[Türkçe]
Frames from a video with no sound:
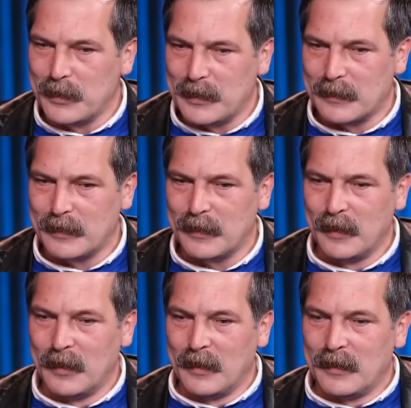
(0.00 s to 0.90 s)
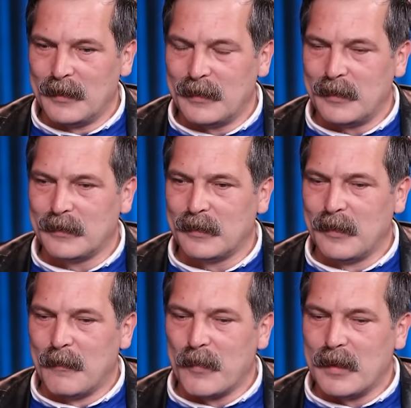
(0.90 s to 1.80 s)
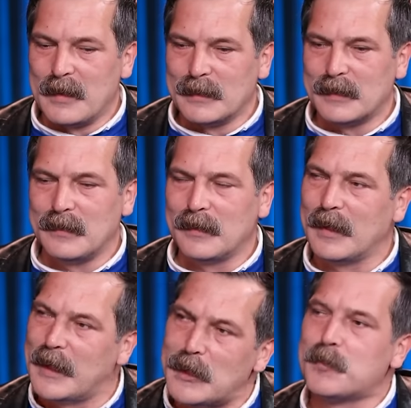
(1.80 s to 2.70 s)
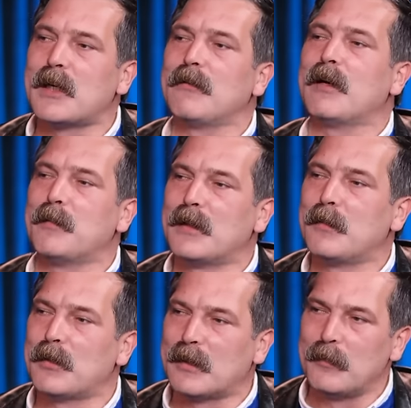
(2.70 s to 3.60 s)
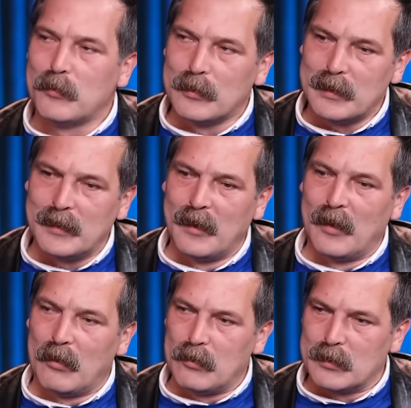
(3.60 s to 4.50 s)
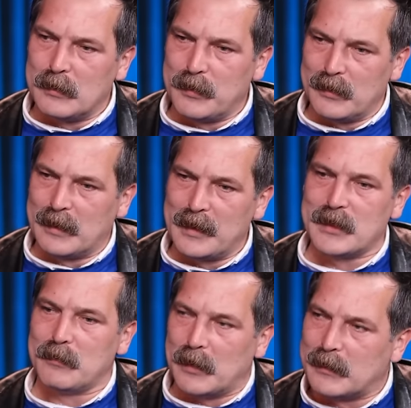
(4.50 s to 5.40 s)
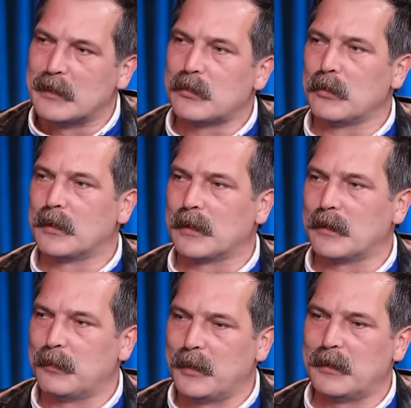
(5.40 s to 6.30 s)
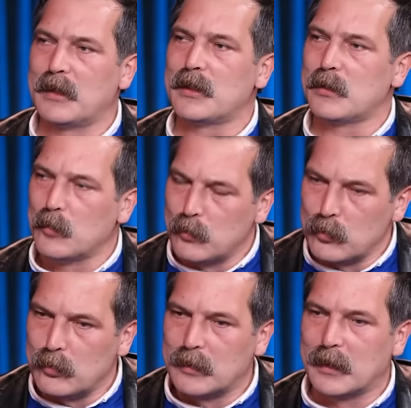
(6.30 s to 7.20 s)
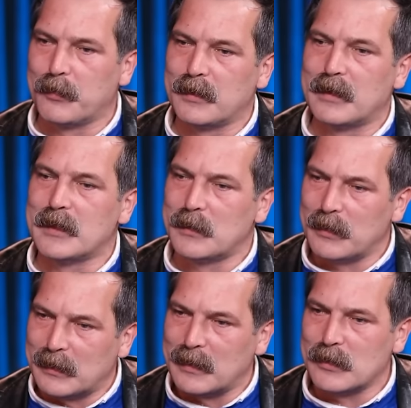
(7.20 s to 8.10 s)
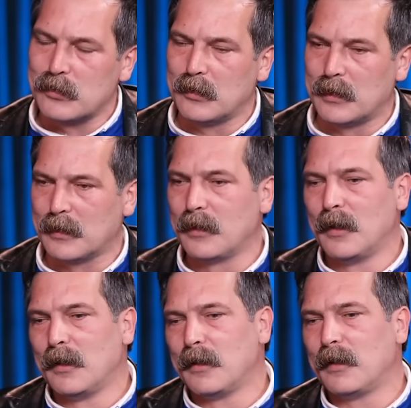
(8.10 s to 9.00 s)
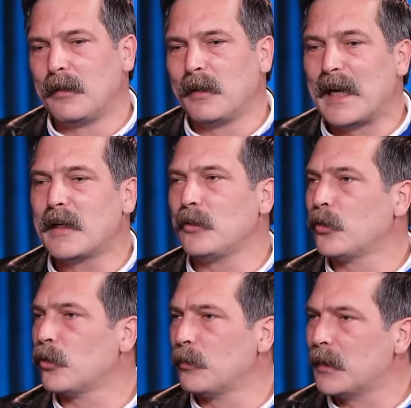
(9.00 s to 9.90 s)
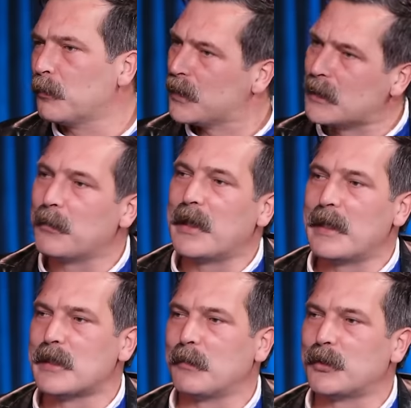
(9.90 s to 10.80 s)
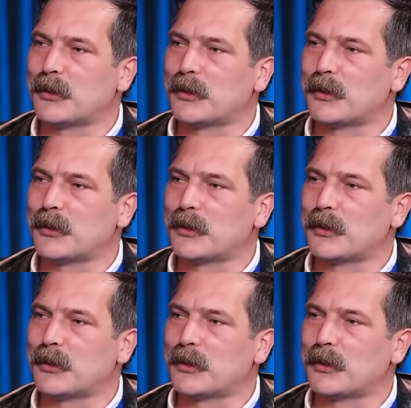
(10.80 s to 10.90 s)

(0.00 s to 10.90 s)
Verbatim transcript: bir yerde e, insanlara hiçbir şey vermediği bir tabloda orada bir değişim adresi olarak, bir değişim umudu olarak, bir değişim iddiası olarak e, yer alıyor olmak başka bir heyecanmış.